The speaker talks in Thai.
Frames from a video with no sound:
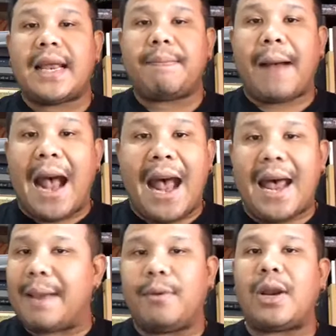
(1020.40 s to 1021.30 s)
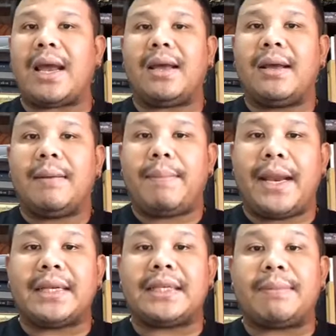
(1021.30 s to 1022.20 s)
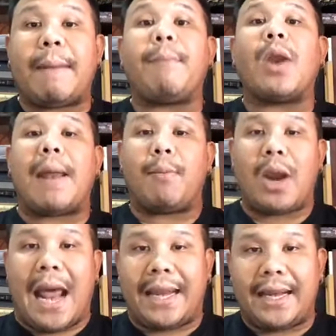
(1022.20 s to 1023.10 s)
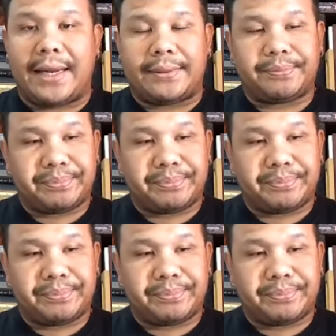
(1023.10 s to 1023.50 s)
ยนพระ อะไร พวกเนี้ย เป็นหนังสือแบบโบราณโบราณนิดหนึ่ง